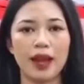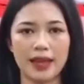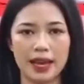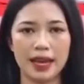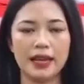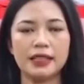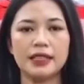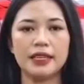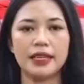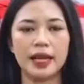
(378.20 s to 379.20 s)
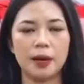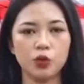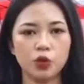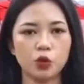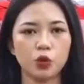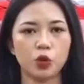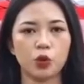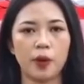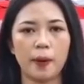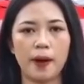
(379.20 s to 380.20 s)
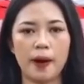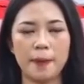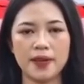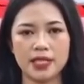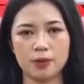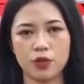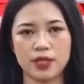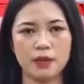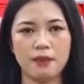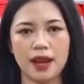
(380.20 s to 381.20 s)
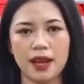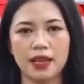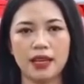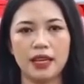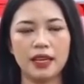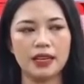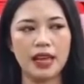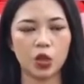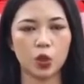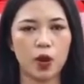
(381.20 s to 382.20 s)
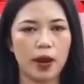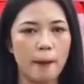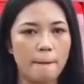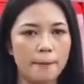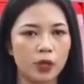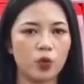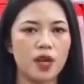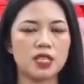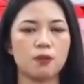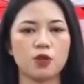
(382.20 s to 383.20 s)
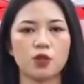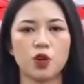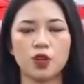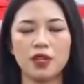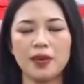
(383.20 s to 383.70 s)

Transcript: wilayah namun untuk uh, pendistribusian barang ini diatur oleh petugas posko